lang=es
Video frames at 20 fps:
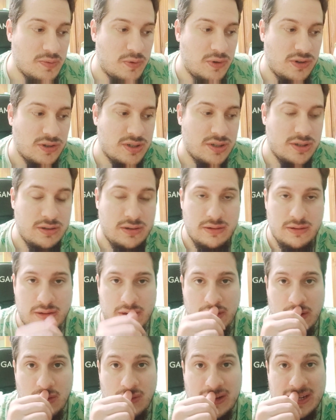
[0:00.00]
Xbox
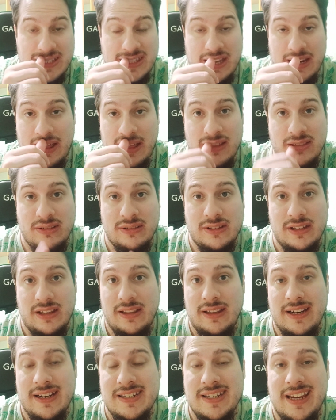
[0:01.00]
lo que estaría dando a
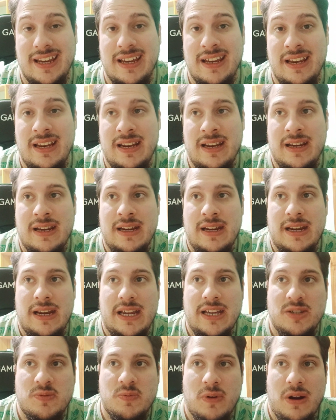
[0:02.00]
entender es que
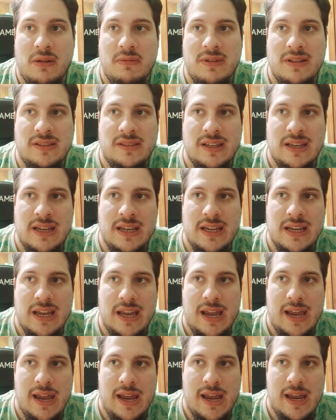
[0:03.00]
es
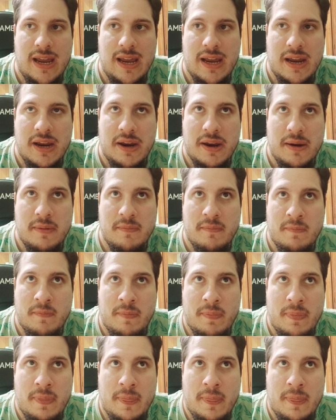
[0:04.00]
probablemente eh,